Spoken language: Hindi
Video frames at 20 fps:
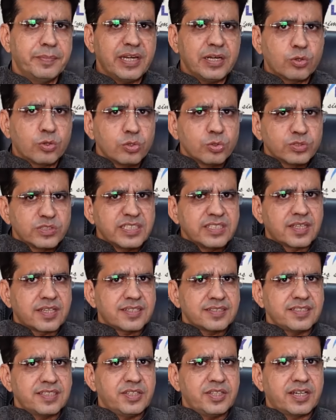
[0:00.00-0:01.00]
बिल्कुल उसी
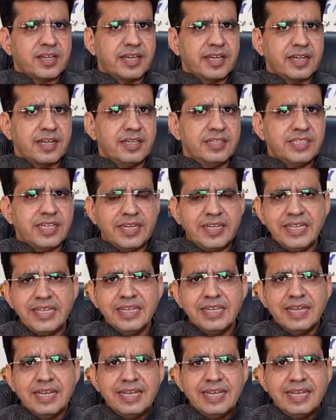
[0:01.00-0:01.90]
तरह से दिखाएगा यानी